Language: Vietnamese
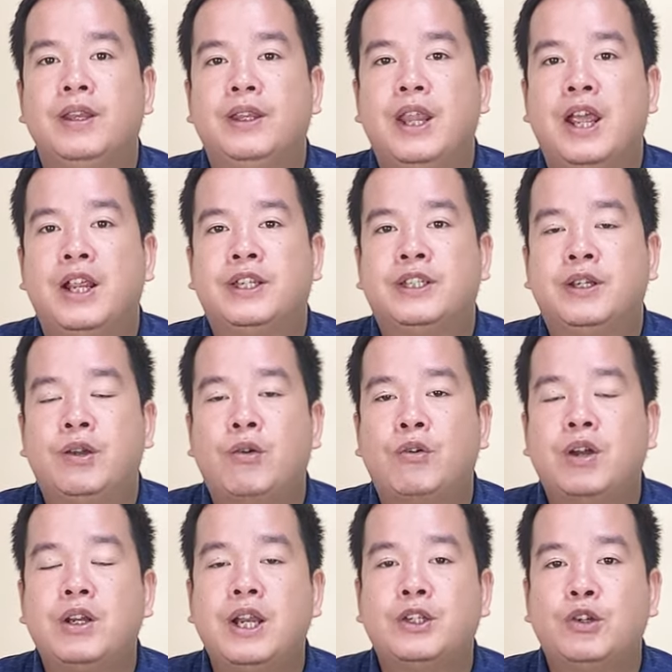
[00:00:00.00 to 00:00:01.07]
Để sử dụng các
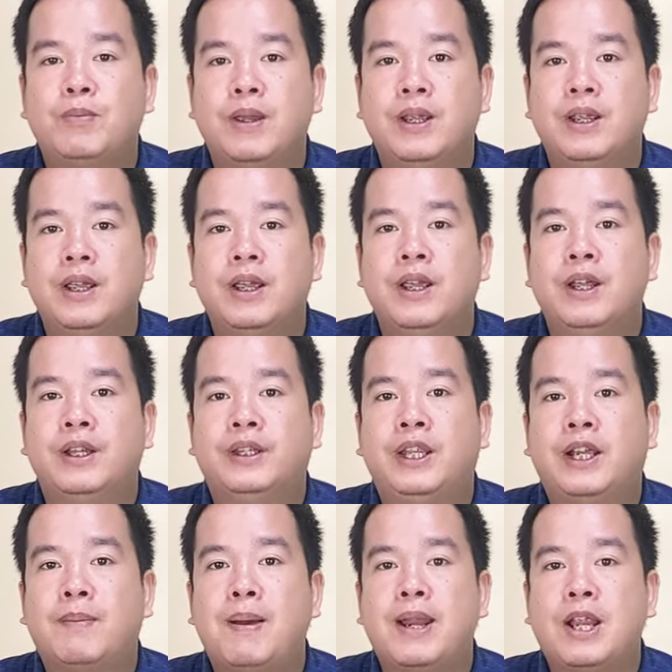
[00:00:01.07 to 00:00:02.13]
cước này cho mình,
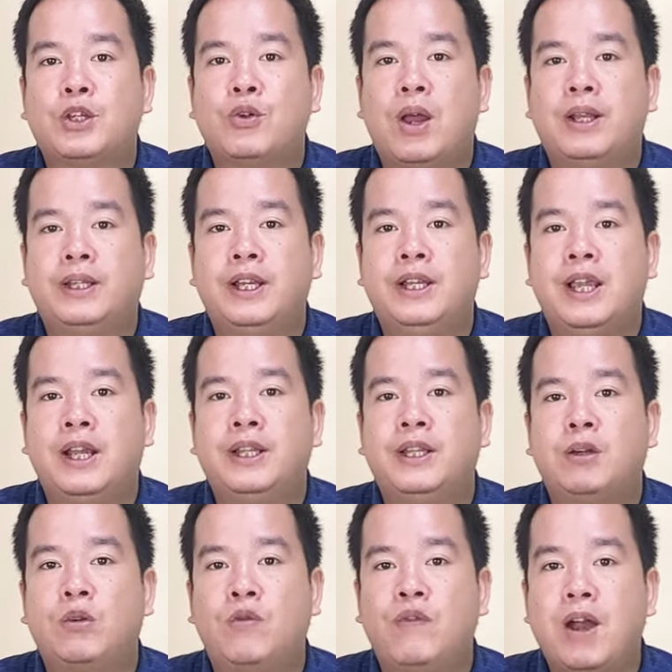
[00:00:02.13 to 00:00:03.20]
thì các bạn hãy soạn tin nhắn
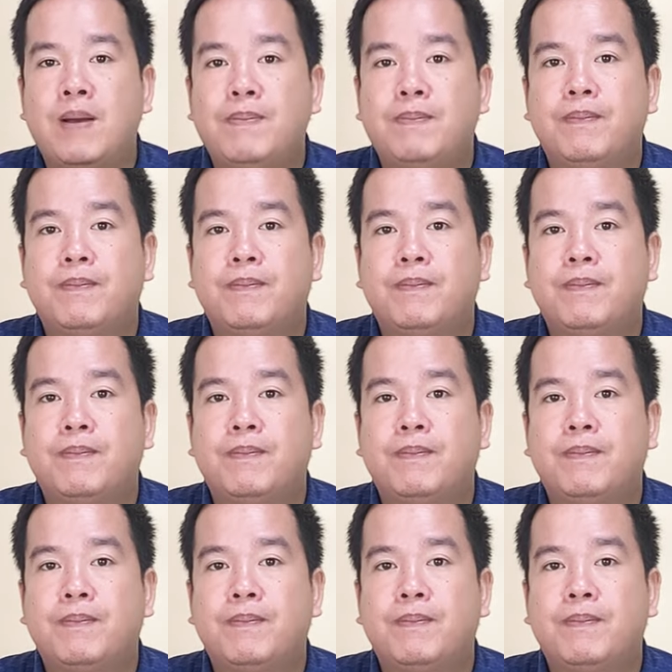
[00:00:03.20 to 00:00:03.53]
theo cú pháp